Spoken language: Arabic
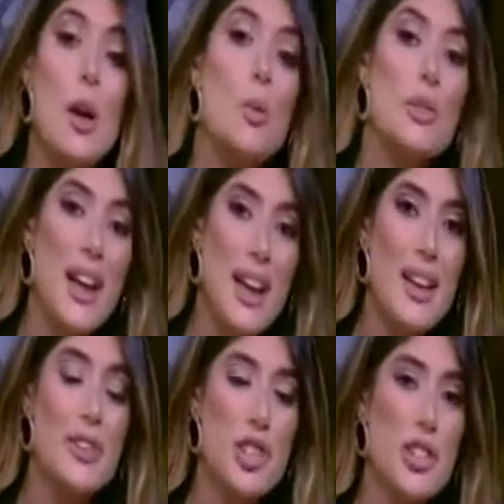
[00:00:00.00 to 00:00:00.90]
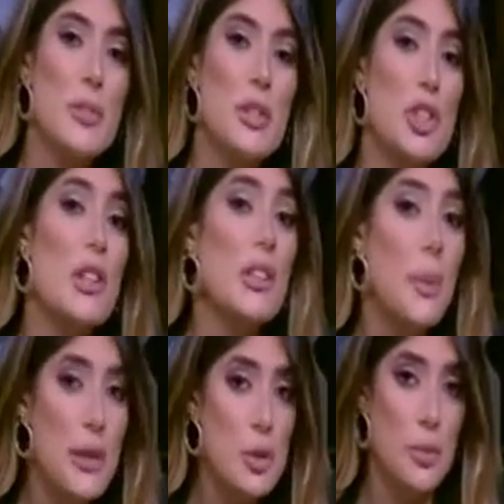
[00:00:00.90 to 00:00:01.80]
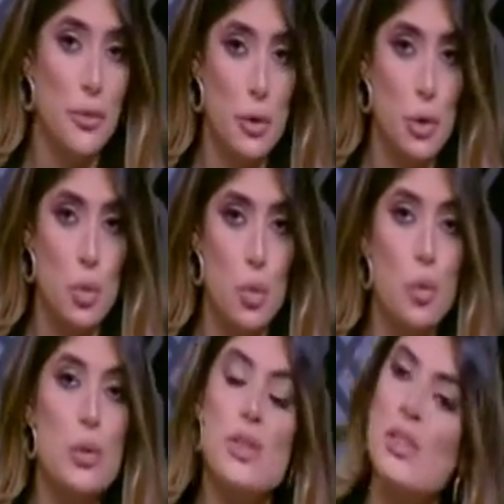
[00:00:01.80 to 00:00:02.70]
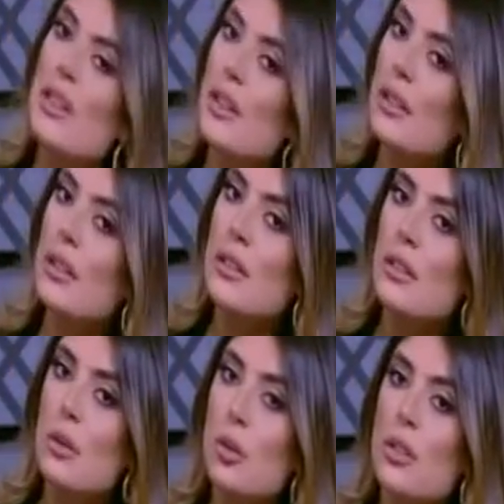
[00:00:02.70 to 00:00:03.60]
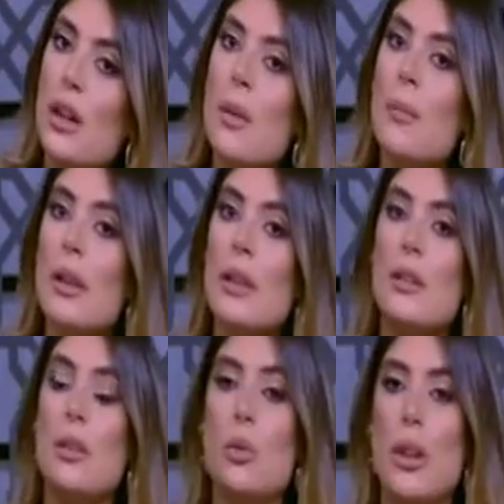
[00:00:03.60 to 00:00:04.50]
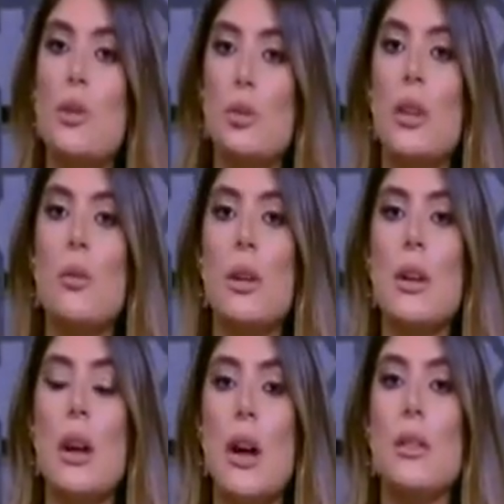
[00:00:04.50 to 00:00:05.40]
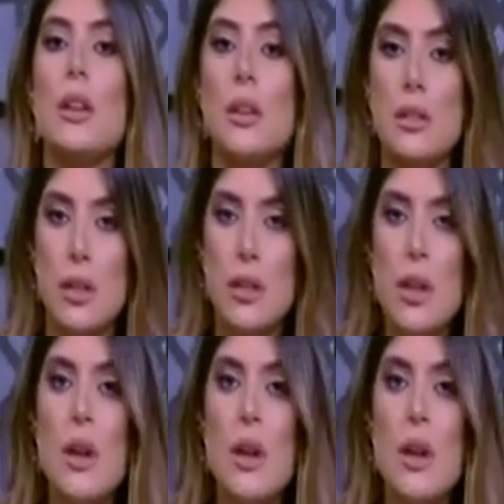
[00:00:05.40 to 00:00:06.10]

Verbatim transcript: وتحقق شكل من اشكال التوازن في السوق ودي اعتقد نقطه هامه جدا والحقيقه ان الدوله حاطه خطه